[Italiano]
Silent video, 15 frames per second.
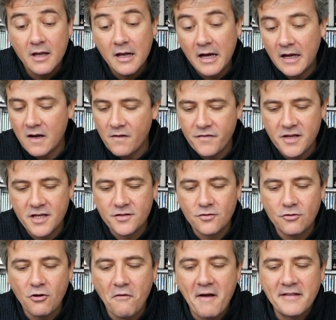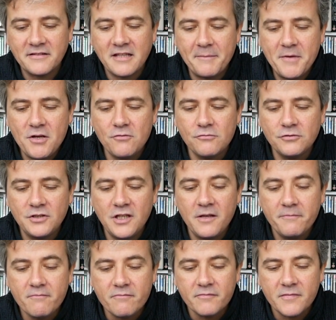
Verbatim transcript: Alla fine sono 90 minuti